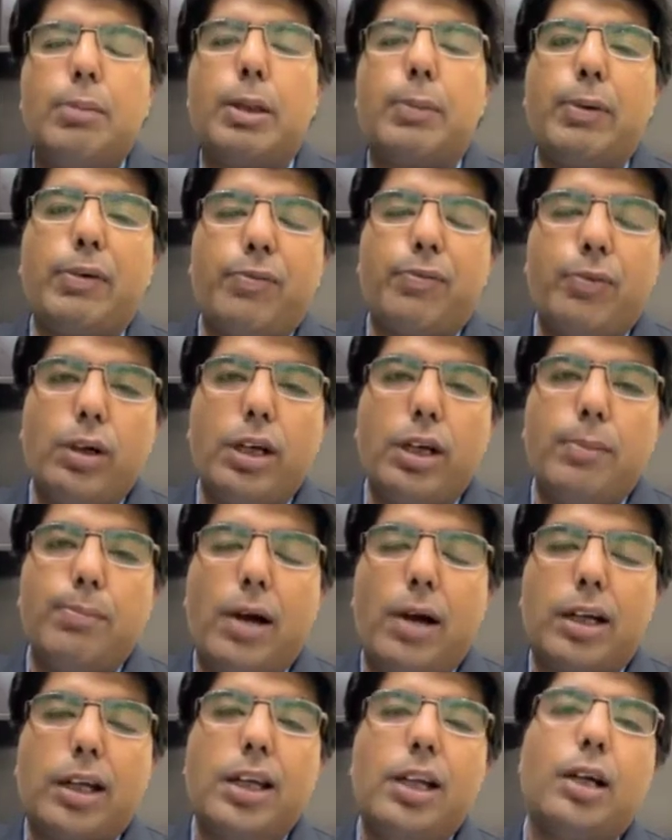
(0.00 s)
बट बिफोर
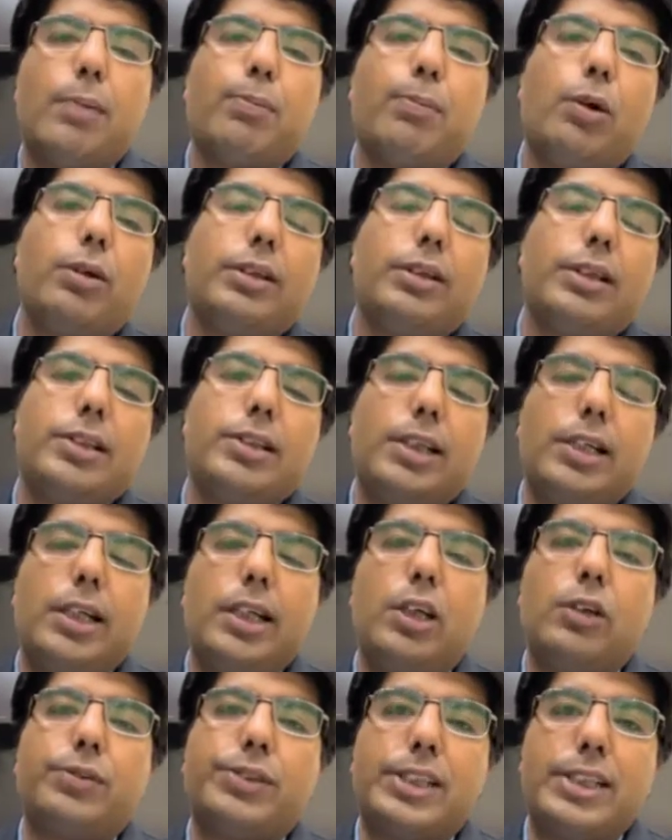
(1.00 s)
बाकिंग अपॉन द
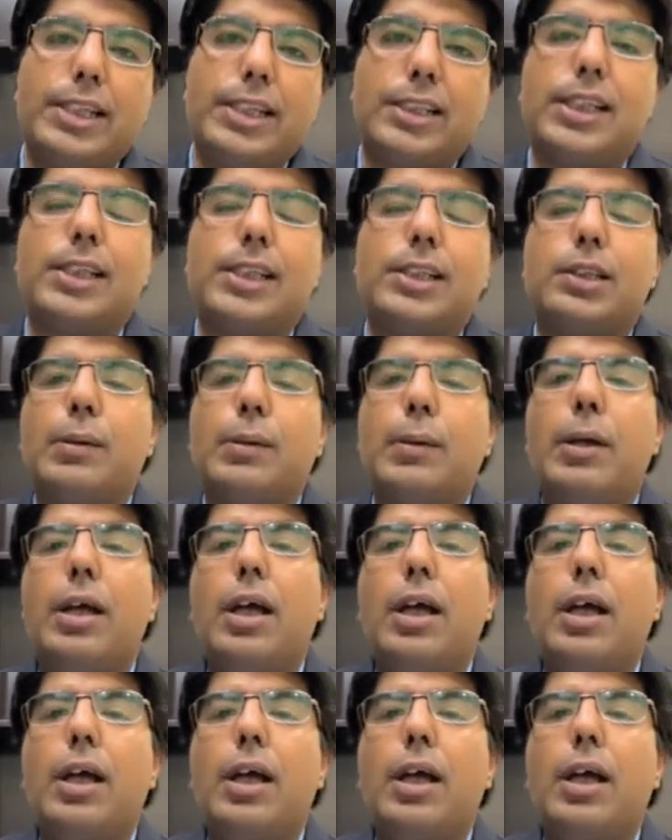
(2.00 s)
जर्नी ऑफ सी एस एस